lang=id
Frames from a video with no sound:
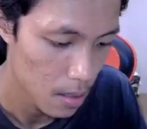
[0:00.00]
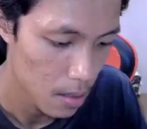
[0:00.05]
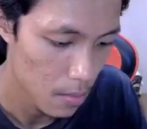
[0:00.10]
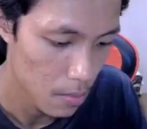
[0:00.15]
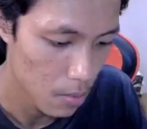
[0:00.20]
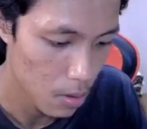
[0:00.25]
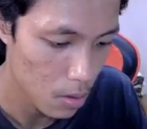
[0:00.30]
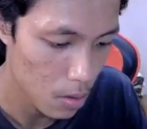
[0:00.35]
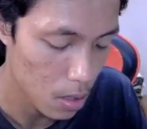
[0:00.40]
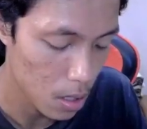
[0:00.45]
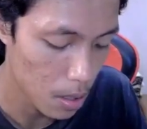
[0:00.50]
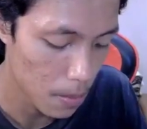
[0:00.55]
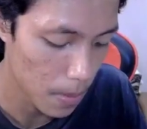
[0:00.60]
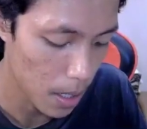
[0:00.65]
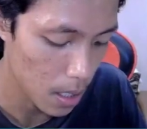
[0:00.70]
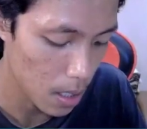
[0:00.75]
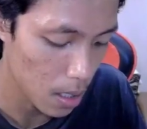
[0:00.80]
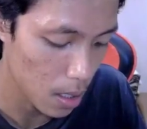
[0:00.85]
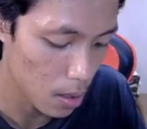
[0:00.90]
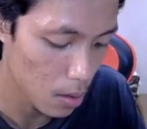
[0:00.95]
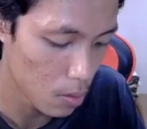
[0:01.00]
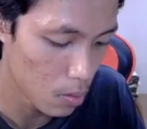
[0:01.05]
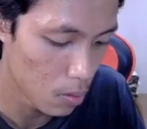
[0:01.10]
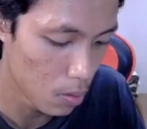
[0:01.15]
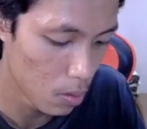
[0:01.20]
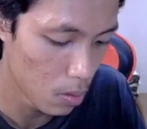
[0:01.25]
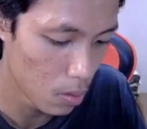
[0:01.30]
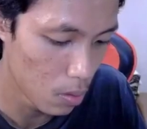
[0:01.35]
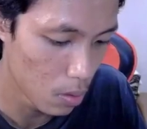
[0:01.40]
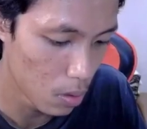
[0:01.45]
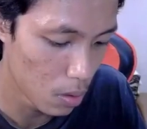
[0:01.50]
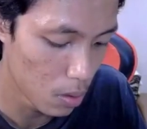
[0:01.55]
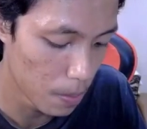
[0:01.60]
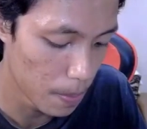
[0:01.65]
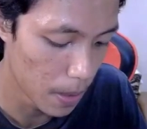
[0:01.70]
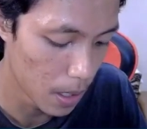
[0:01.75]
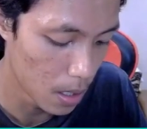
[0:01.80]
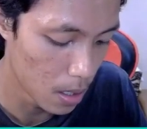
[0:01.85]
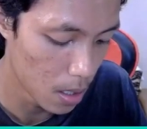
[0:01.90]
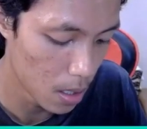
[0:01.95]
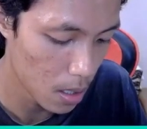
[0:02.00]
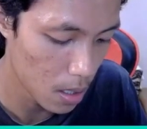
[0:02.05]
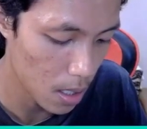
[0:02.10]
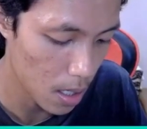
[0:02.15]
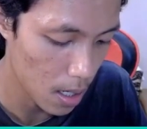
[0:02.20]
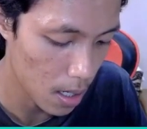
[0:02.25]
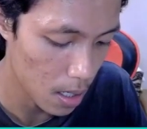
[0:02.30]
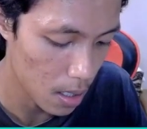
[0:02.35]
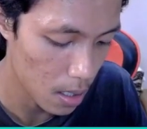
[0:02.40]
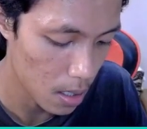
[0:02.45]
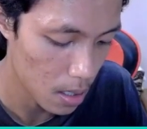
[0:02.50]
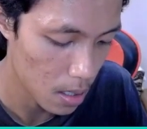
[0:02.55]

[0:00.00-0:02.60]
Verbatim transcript: Mbok ya dimatiin dulu banditnya kan